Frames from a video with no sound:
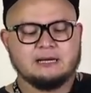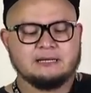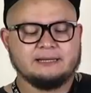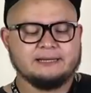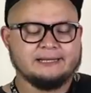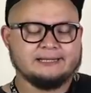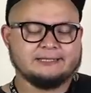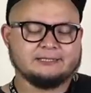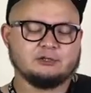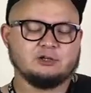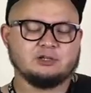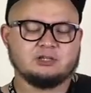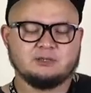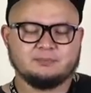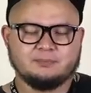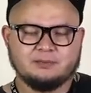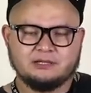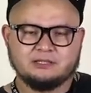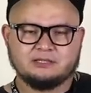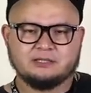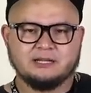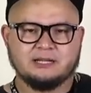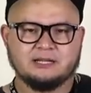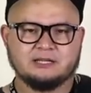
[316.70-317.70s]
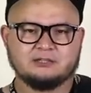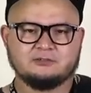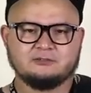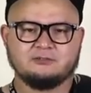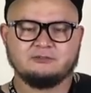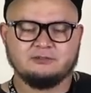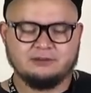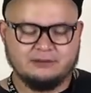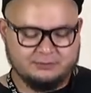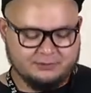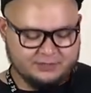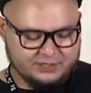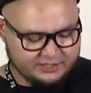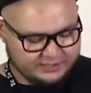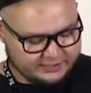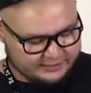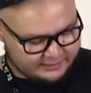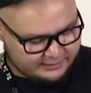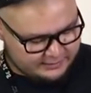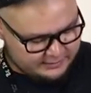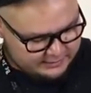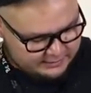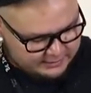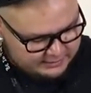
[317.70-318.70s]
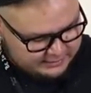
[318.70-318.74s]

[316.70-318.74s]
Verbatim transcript: не остается пространства вообще.